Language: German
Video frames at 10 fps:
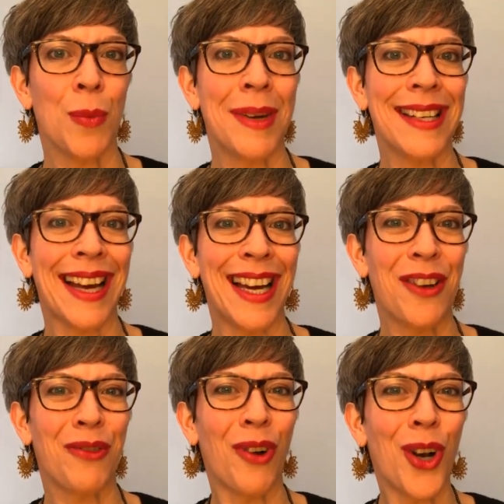um in
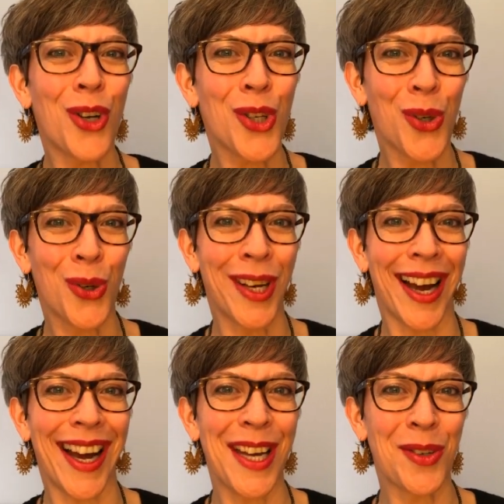deine volle
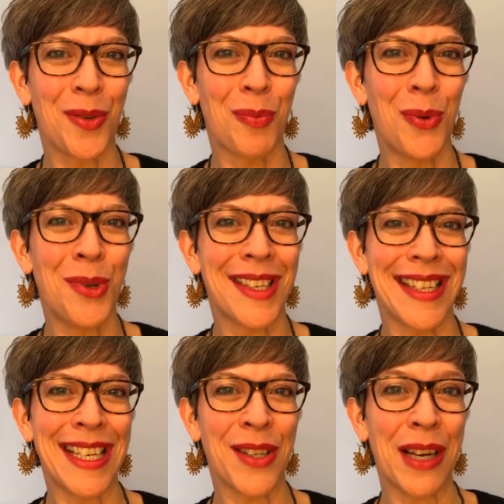Schönheit und Blüte
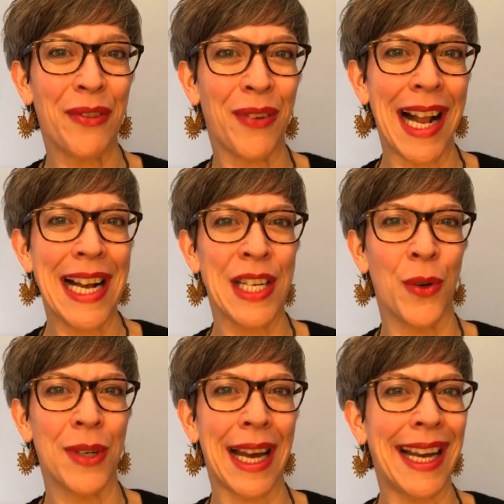dich zu
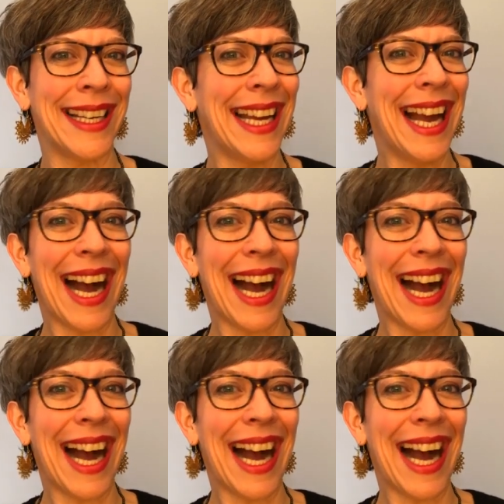entfalten und ein